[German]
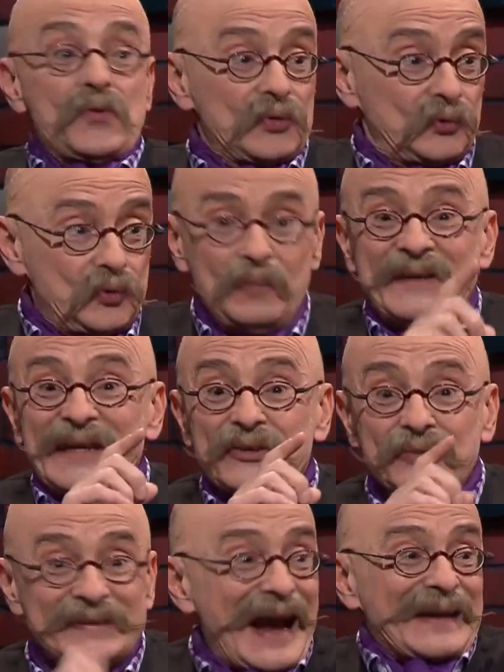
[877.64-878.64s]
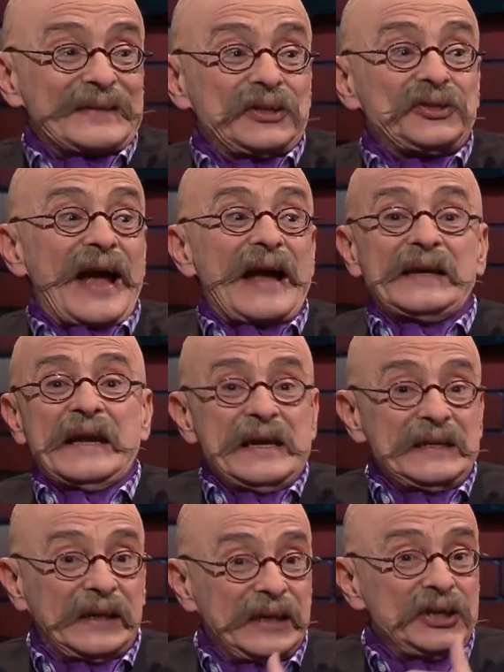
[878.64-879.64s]
Und du bist also tatsächlich eine,
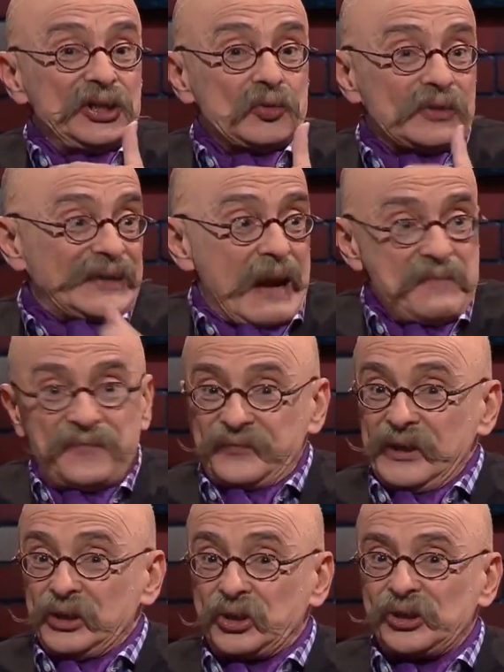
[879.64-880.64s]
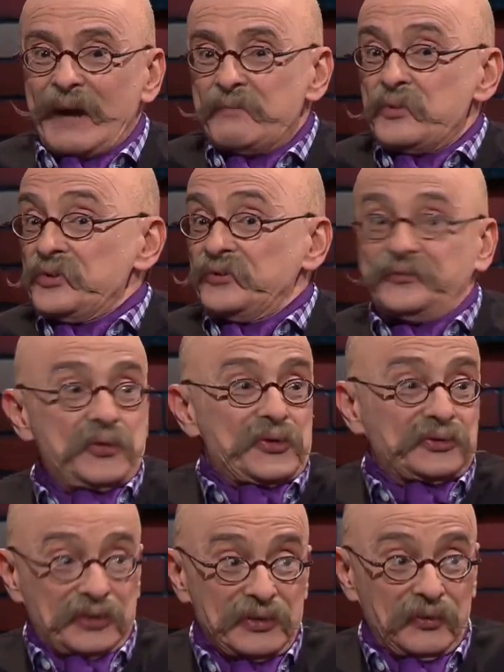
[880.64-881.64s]
die richtig so kämpft in Schlamm und
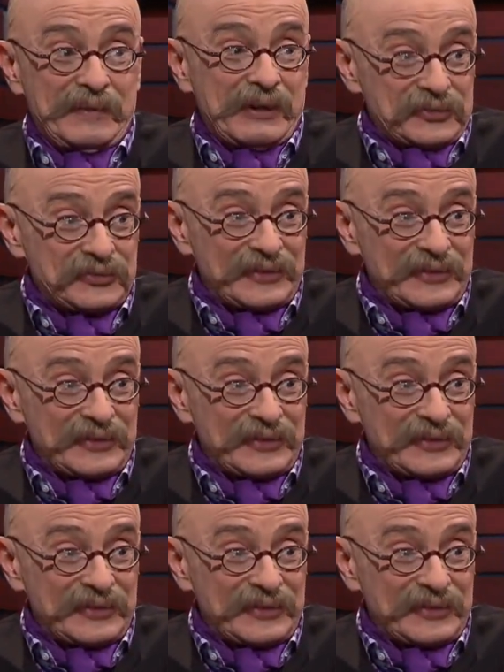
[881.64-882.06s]
Würden, wie man so